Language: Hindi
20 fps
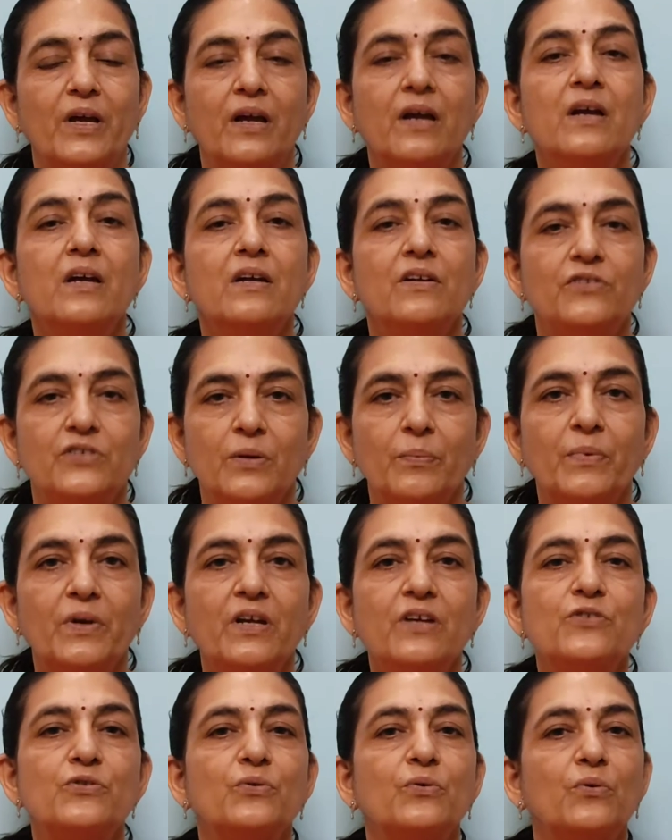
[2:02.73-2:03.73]
है
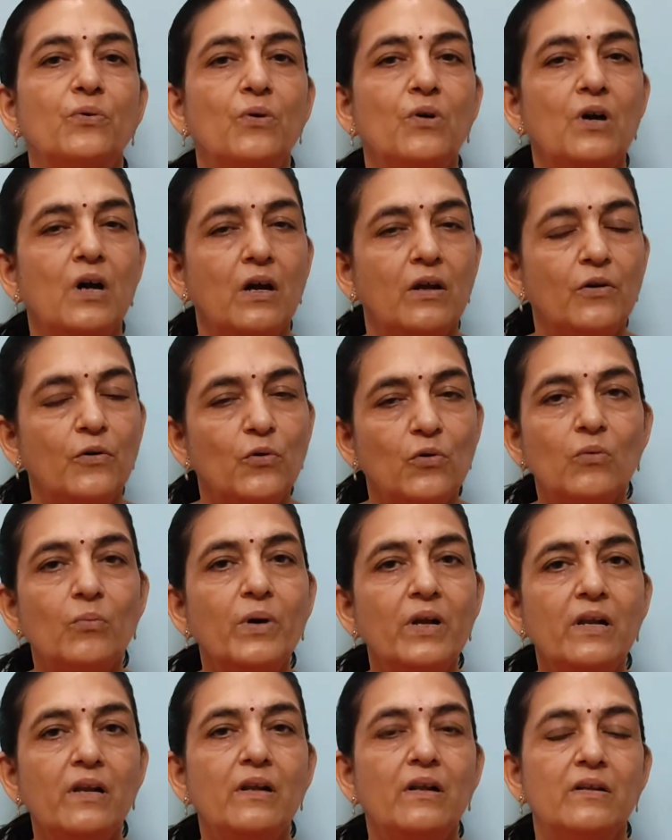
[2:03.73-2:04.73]
जबकि जो
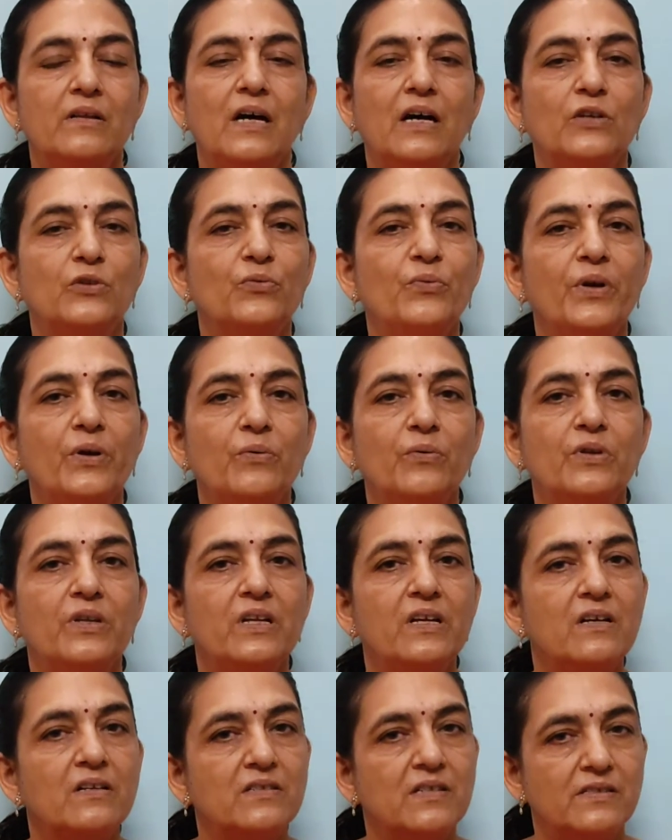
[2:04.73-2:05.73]
नोबल धातुएं
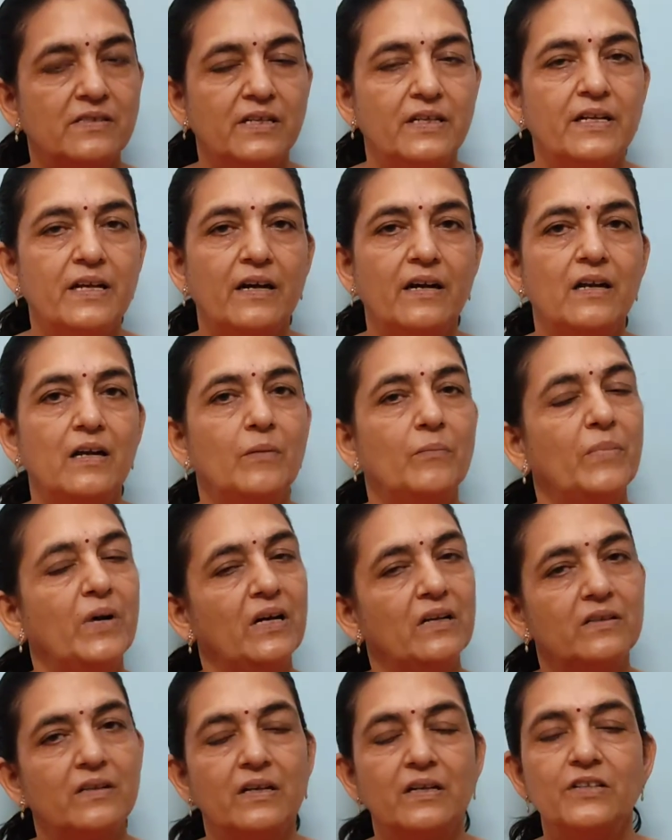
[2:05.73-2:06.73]
होती हैं जैसे कि अगर हम
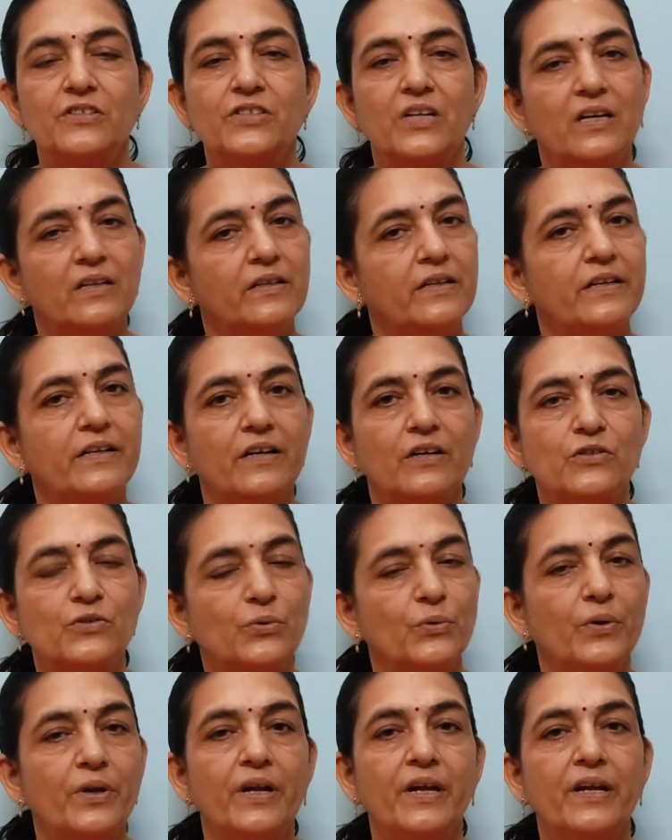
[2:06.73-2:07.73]
बात करें चांदी या
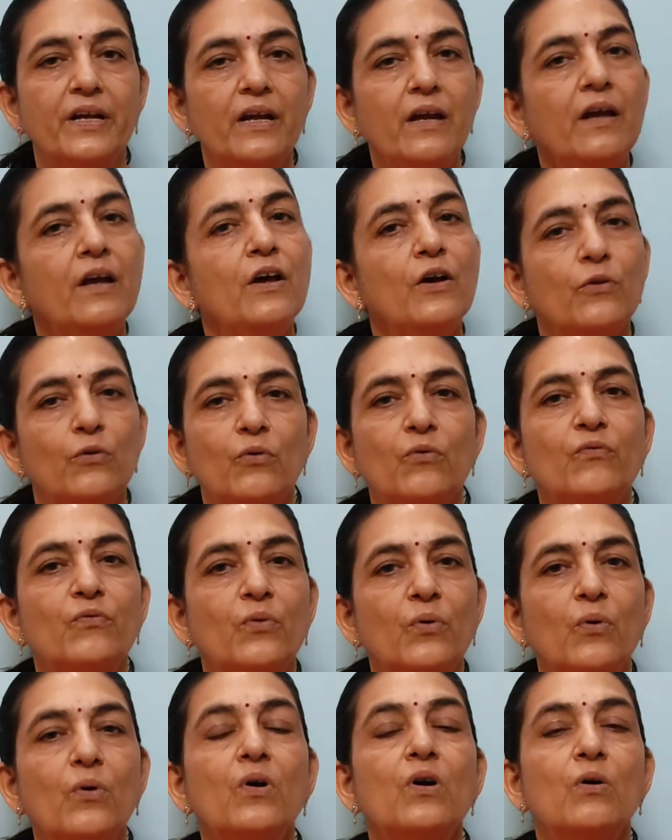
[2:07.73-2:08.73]
सोने की तो
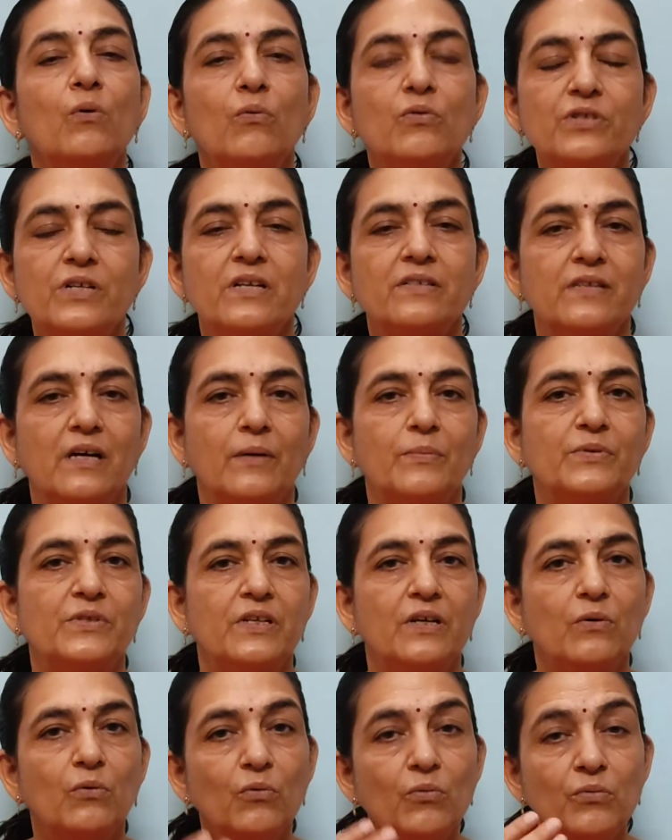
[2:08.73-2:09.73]
वो उस हिसाब
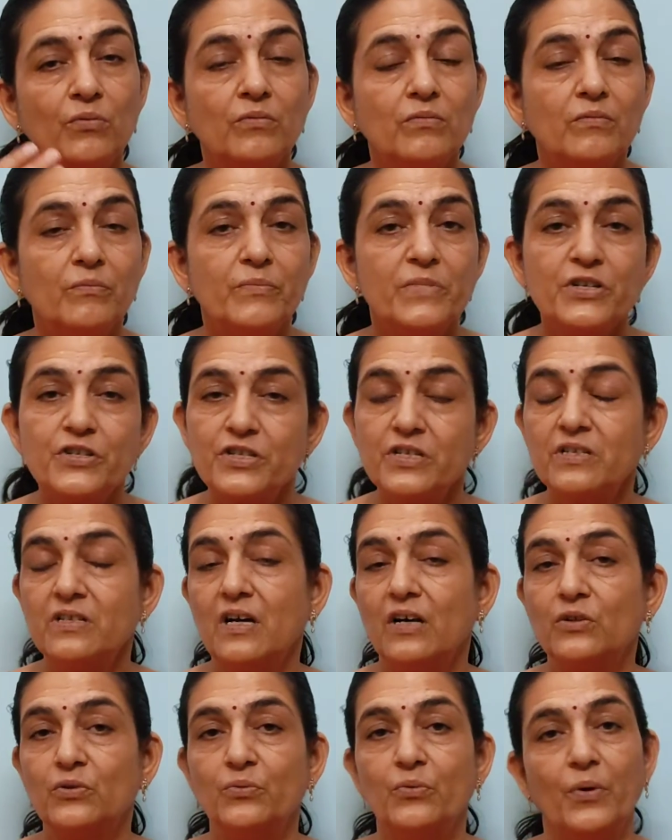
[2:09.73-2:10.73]
से उन मिश्र
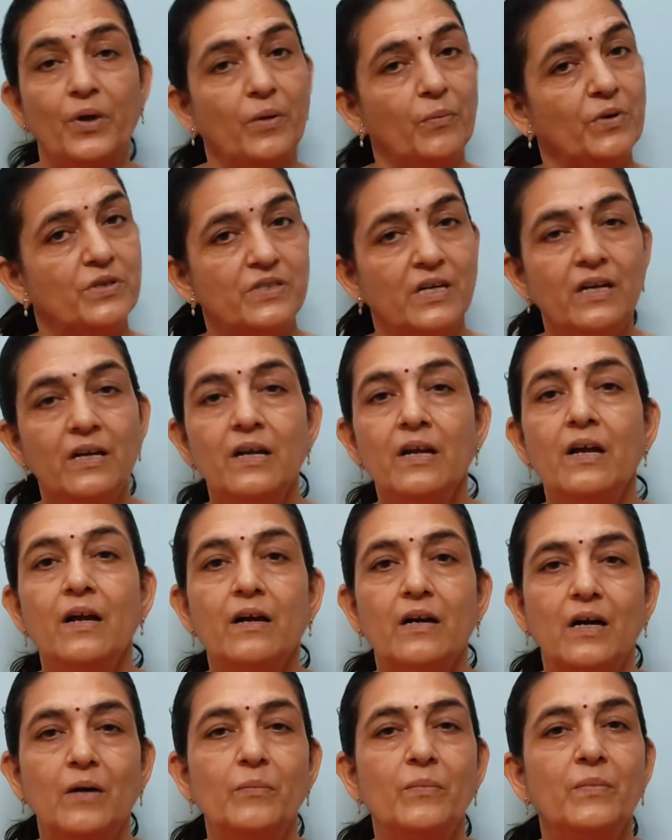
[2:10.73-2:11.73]
धातुओं की बजाय
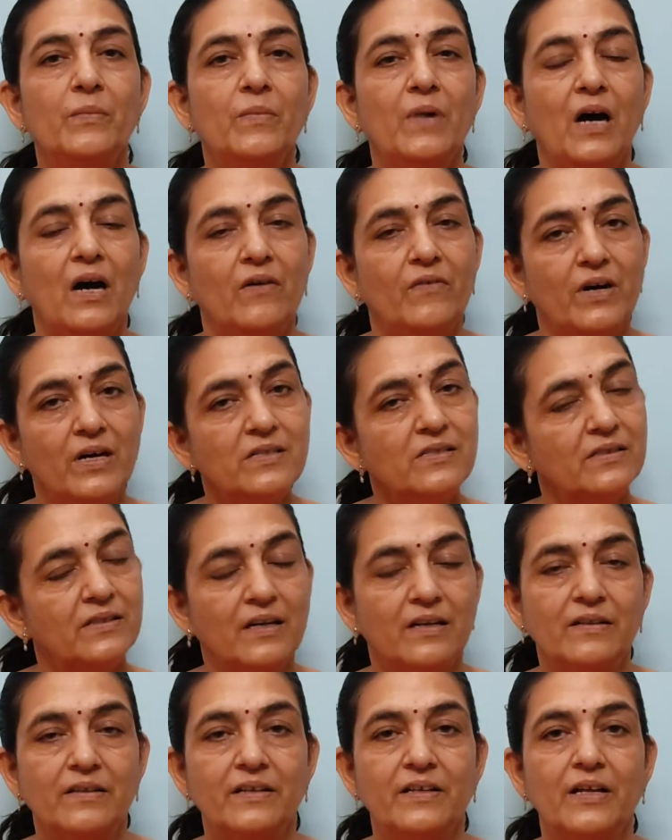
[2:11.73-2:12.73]
कम आवाज
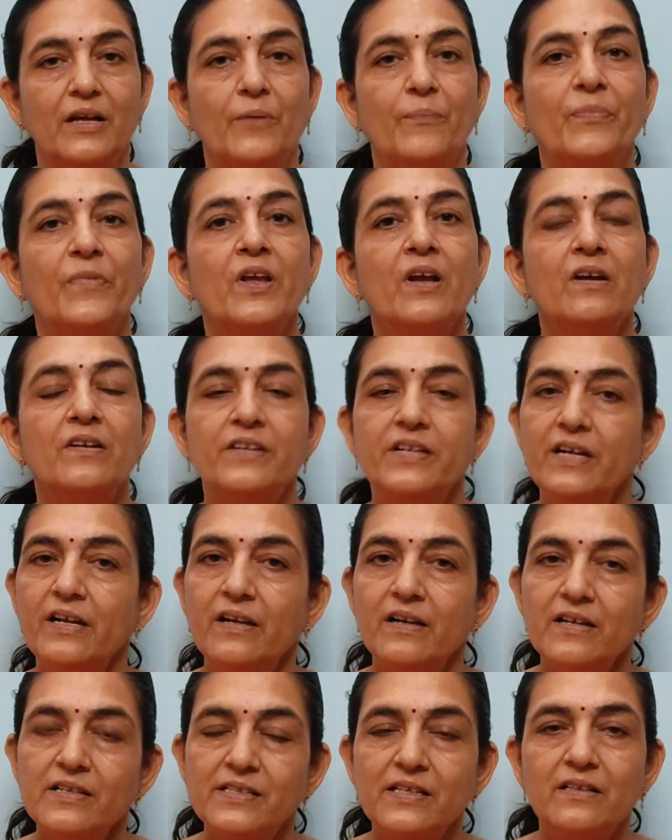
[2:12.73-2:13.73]
करती है
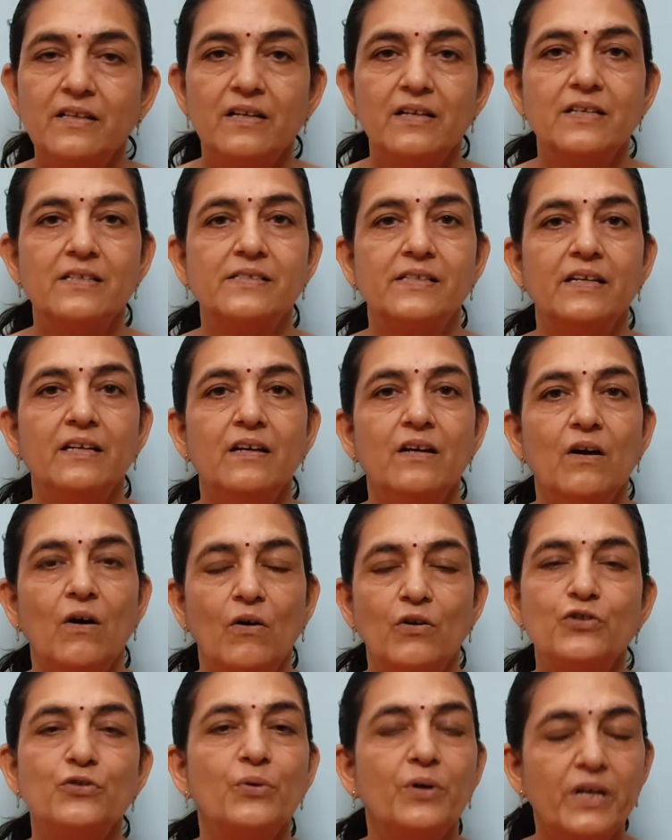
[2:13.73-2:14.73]
ठीक इसी तरह से
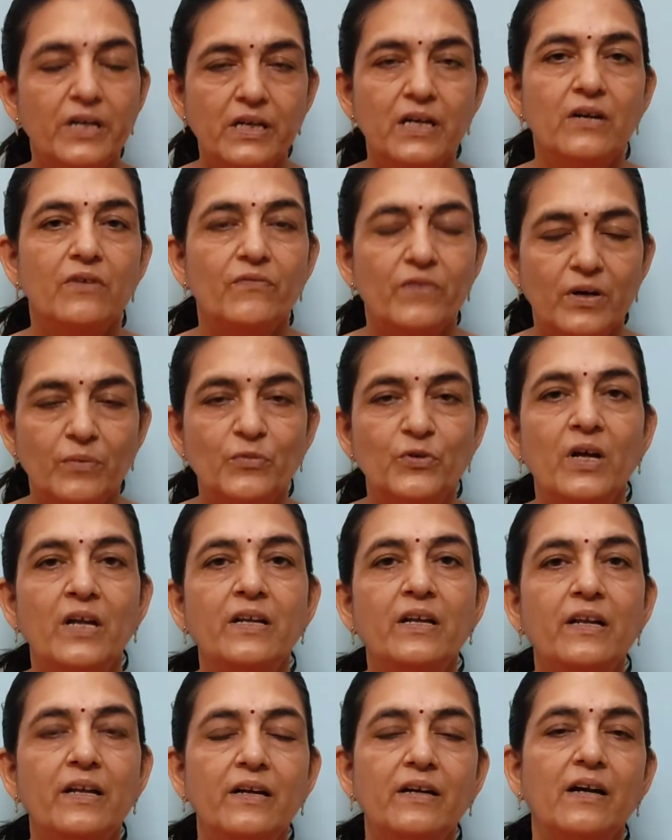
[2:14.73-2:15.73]
और चूंकि ये वैमुना
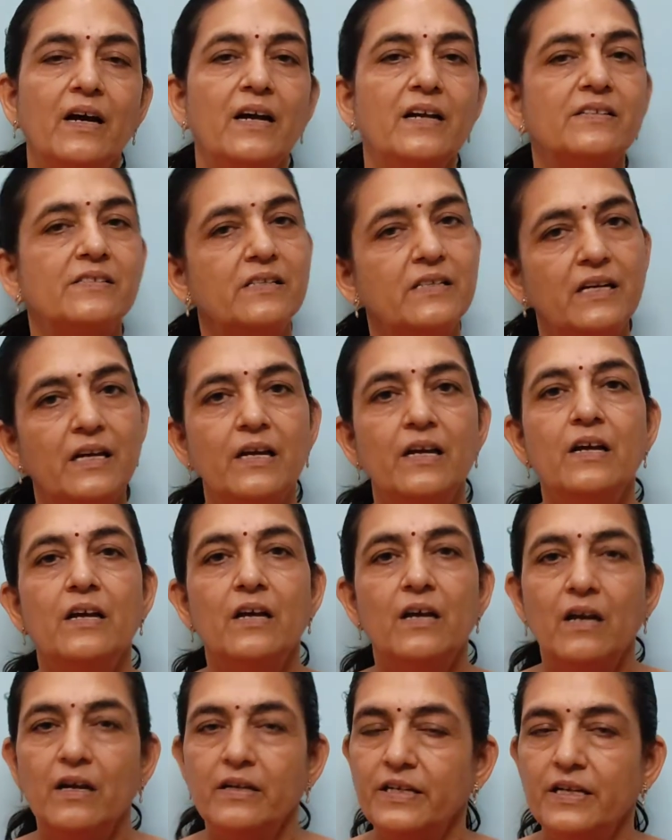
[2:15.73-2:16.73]
ने लिखा है इसलिए
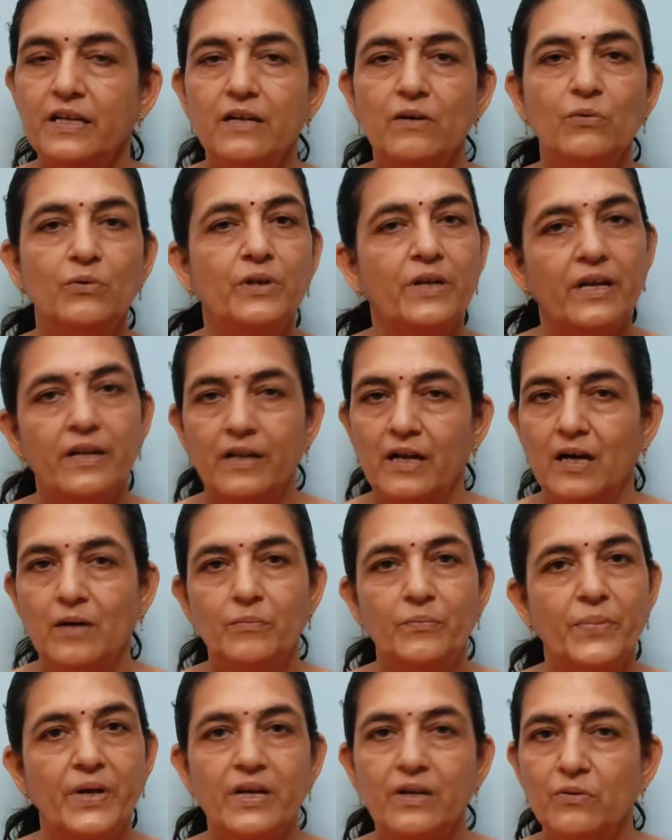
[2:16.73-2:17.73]
ये उनके
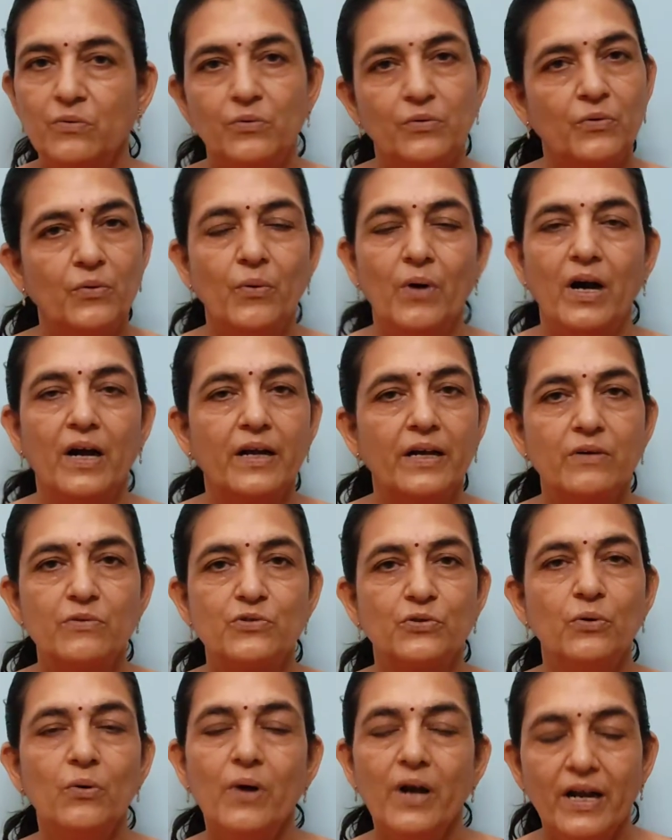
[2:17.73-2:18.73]
नाम पे ही उनको आगे
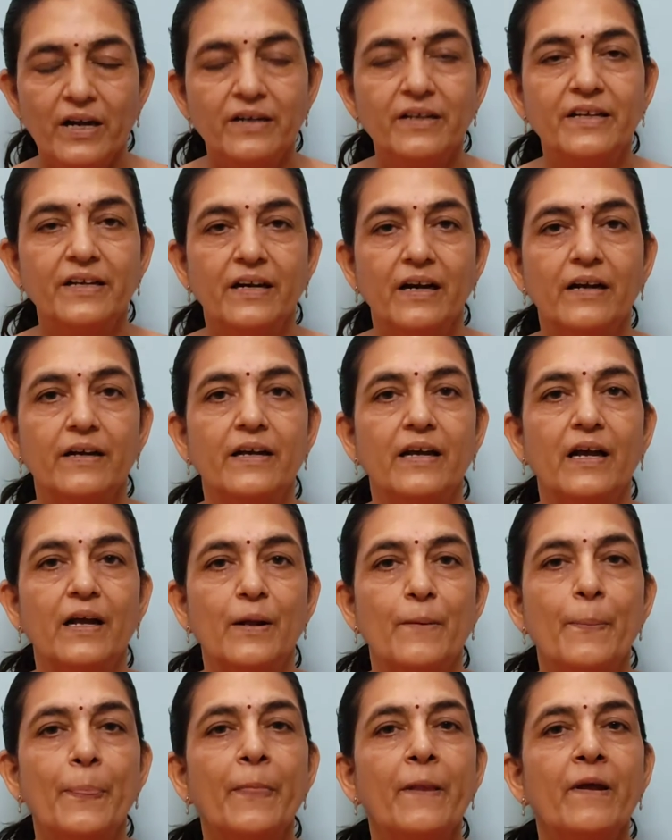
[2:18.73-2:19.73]
उसको ऐड किया गया
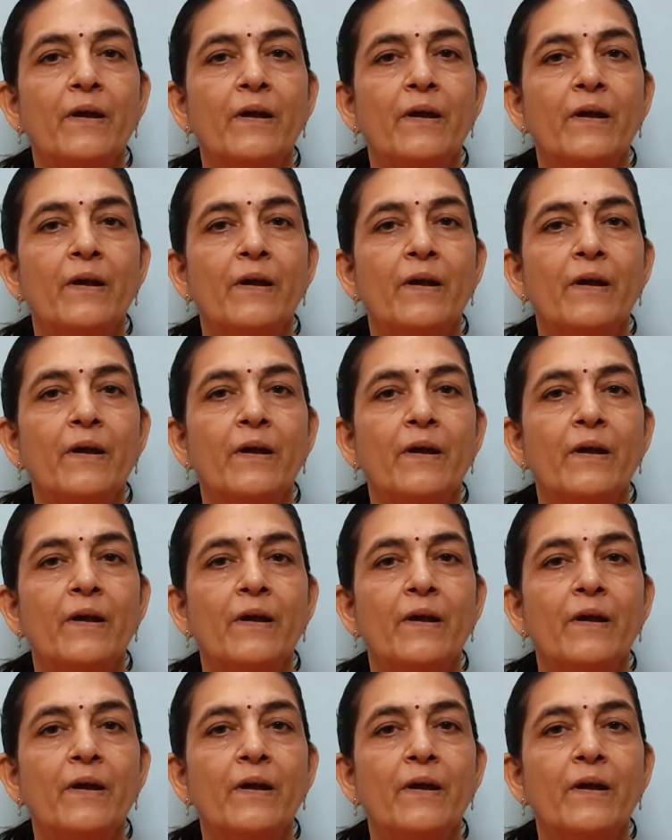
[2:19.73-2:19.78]
है